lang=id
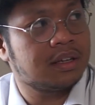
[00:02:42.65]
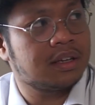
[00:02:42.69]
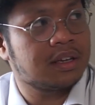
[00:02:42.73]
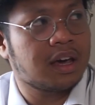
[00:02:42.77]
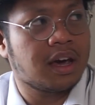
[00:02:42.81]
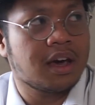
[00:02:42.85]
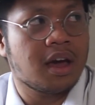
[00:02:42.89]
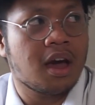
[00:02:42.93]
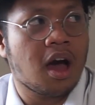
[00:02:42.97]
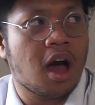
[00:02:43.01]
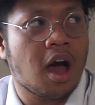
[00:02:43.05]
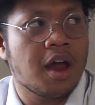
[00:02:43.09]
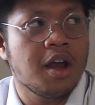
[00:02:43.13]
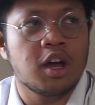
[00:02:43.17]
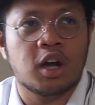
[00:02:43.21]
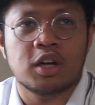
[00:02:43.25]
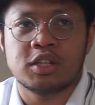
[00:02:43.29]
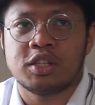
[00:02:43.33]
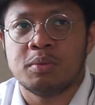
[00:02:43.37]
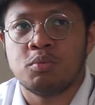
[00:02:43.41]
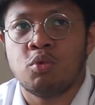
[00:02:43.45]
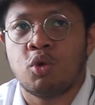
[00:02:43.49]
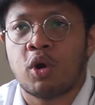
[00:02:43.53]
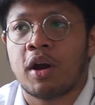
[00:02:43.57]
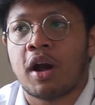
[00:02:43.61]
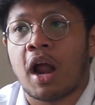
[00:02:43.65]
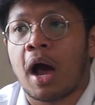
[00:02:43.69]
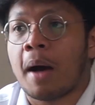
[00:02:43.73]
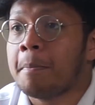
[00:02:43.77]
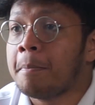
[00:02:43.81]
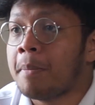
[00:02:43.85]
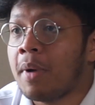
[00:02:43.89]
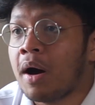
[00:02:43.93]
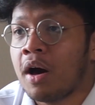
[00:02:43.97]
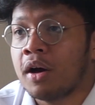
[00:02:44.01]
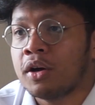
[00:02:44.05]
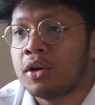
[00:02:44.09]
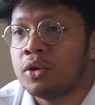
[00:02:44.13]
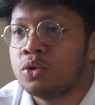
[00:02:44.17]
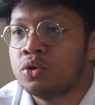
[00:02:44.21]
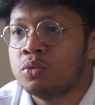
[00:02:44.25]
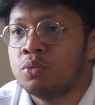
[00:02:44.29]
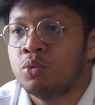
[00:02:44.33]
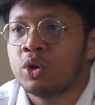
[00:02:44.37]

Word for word: Kayak ada kesibukan apa gitu